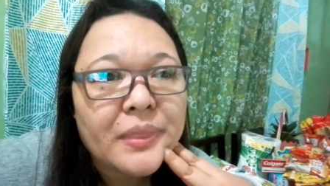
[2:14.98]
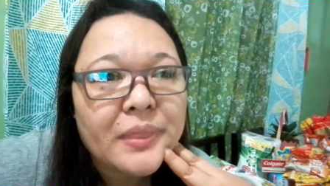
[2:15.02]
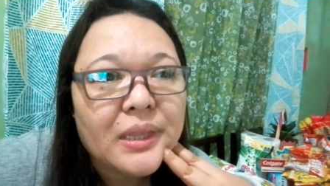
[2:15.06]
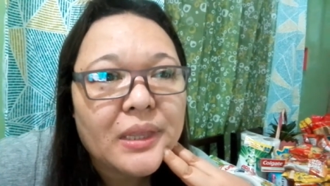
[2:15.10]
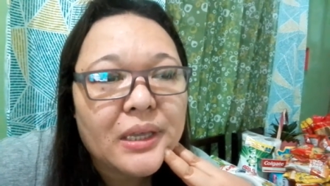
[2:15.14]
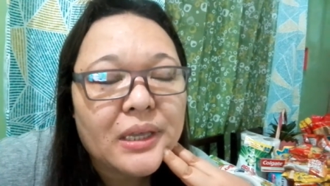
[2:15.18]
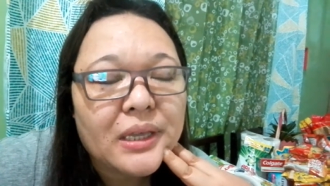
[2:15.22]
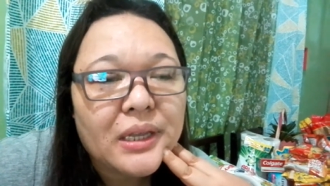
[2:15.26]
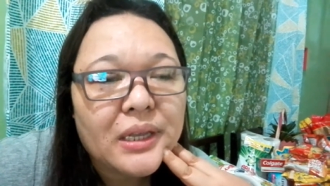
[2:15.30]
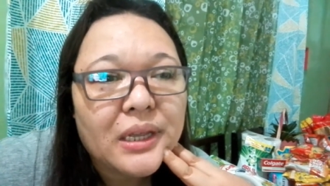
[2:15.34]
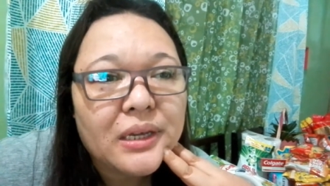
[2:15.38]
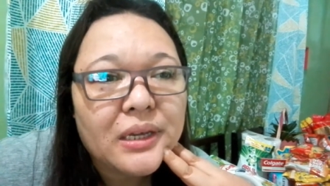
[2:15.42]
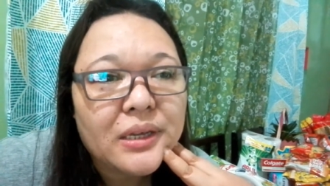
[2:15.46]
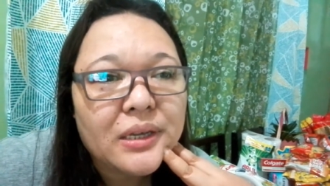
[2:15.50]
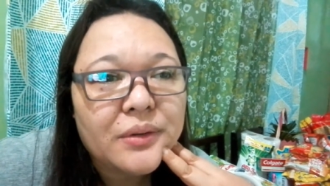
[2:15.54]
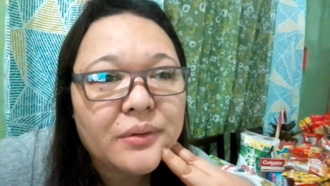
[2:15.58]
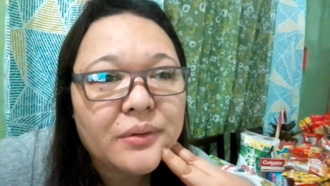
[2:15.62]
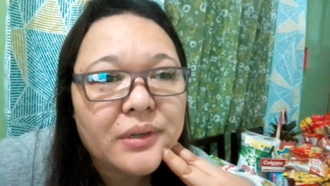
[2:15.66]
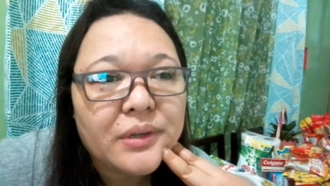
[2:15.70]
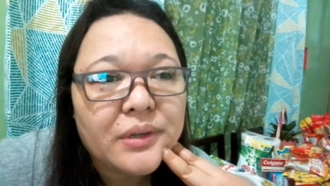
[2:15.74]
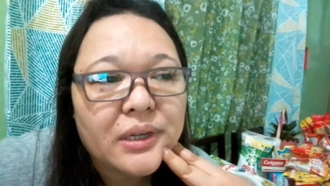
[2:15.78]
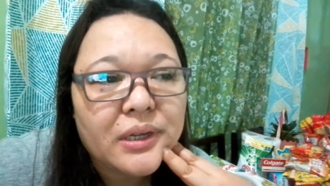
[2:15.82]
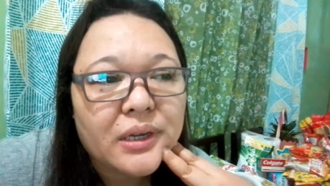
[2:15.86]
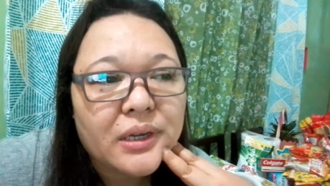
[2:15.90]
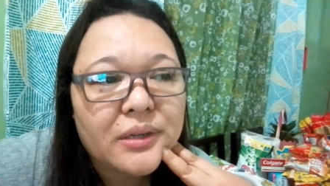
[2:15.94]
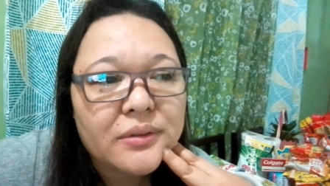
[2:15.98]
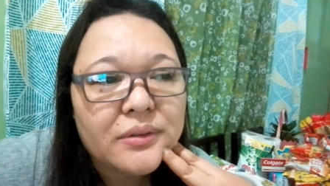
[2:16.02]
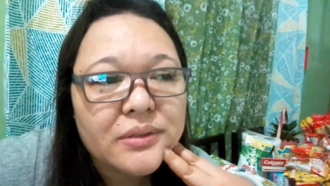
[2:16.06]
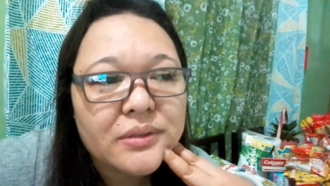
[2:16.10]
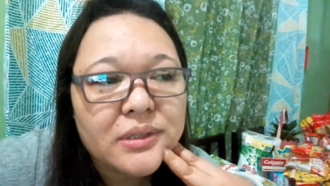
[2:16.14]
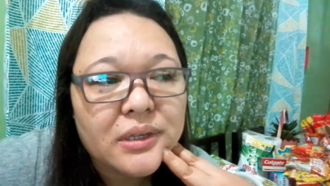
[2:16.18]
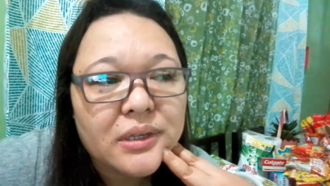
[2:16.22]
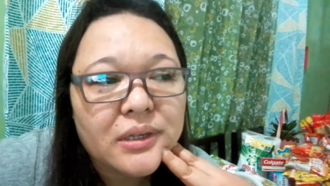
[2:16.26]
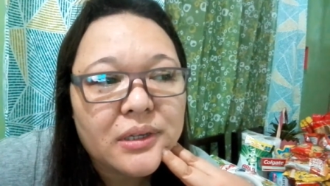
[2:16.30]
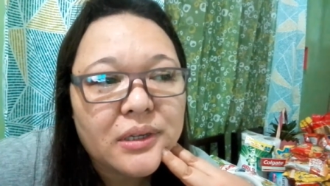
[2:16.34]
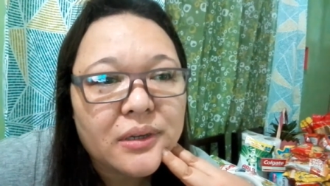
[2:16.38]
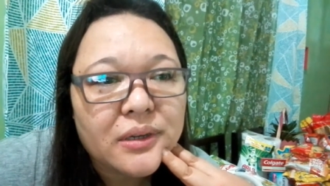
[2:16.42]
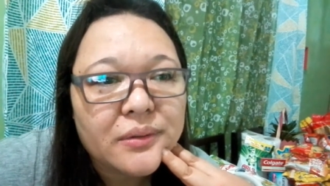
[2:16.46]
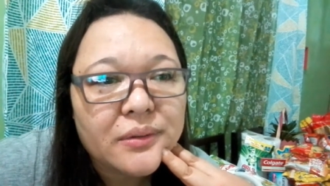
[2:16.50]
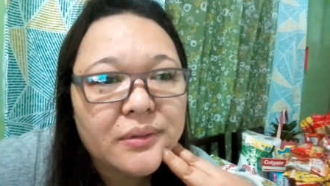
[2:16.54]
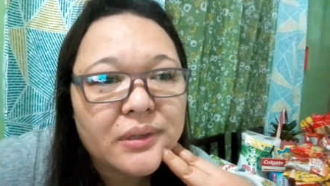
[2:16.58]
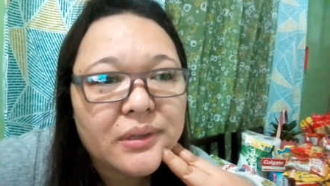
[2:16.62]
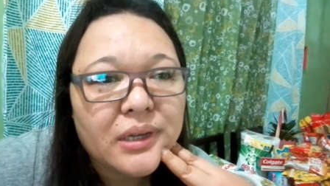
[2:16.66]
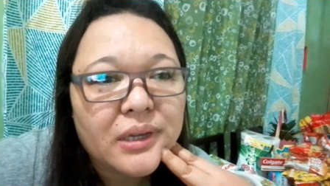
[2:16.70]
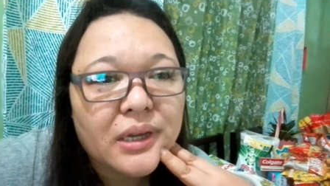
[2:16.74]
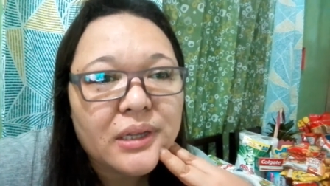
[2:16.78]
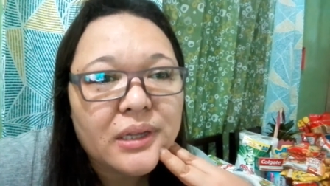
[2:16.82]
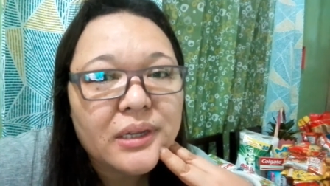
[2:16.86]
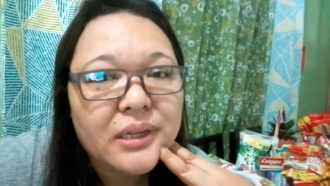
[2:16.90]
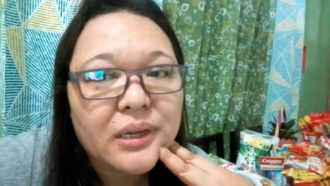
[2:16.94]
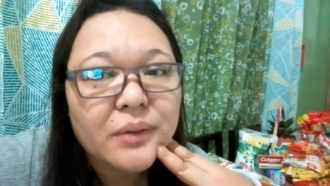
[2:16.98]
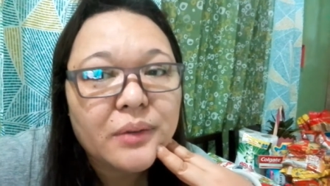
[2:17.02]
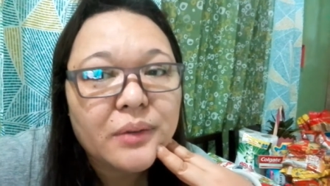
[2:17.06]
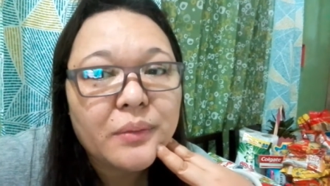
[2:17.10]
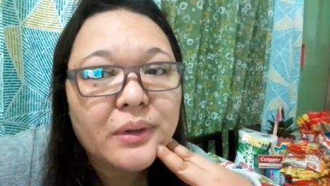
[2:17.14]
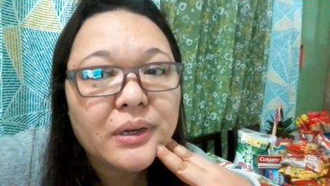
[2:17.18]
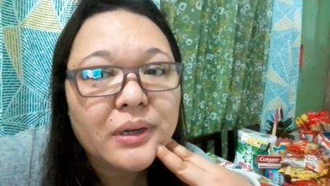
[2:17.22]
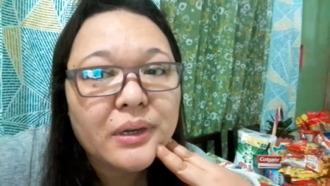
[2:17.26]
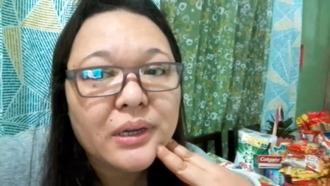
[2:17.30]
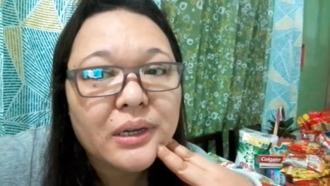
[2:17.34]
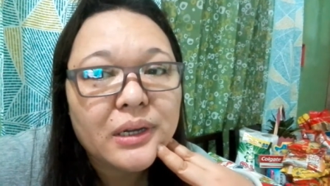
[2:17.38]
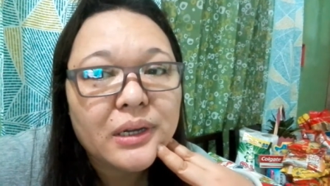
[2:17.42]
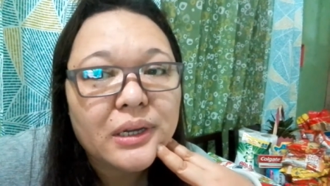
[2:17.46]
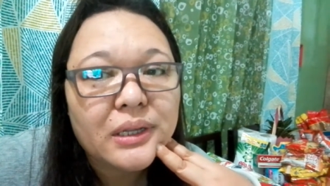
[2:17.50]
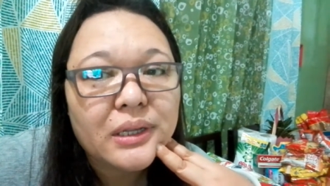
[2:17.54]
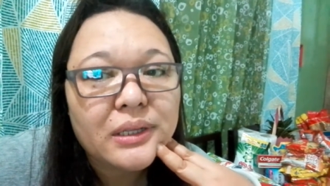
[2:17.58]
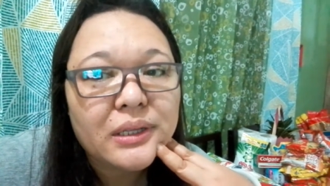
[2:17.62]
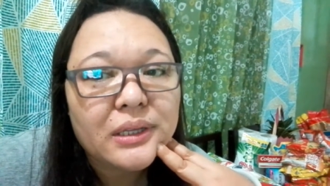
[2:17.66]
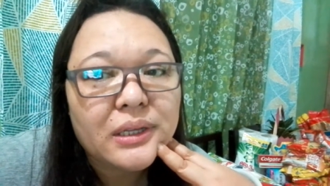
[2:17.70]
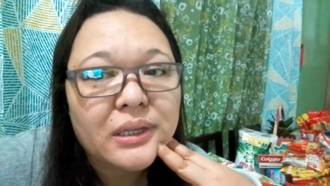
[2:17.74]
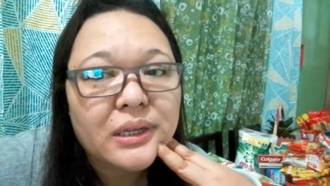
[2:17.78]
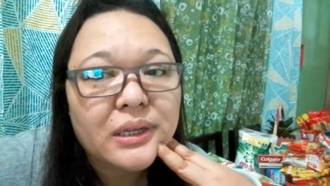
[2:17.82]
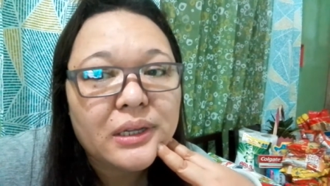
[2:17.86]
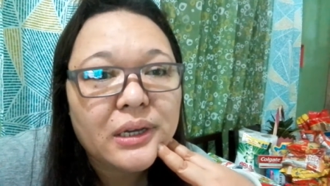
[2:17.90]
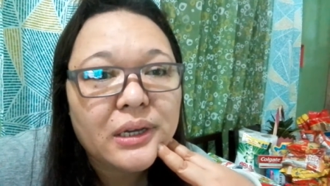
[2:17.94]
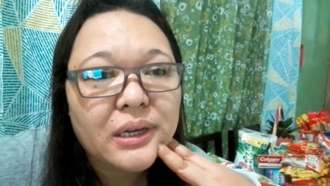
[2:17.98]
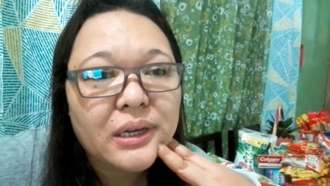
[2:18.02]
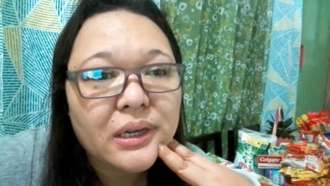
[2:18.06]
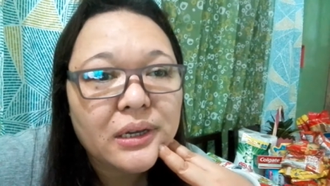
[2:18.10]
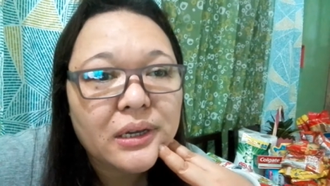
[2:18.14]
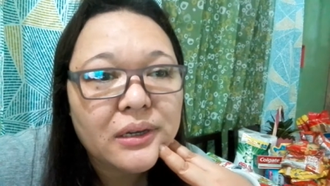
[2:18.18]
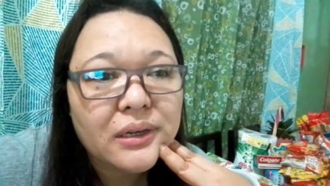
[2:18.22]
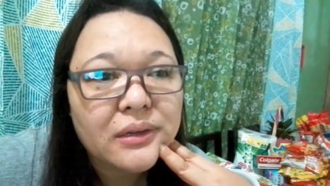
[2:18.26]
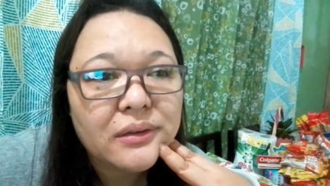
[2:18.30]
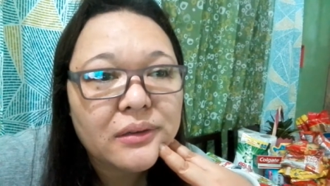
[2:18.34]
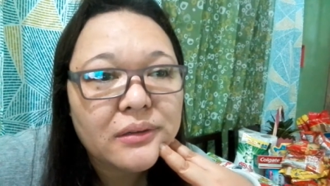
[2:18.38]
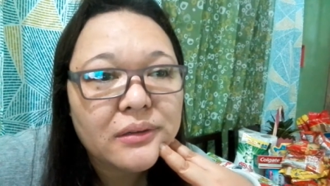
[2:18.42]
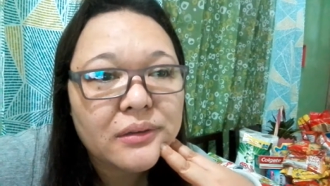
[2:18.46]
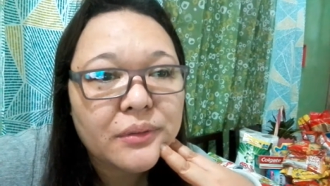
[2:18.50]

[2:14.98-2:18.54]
kaya lagi kong inaano sa anak ko na, anak, wag kang ganyan ha,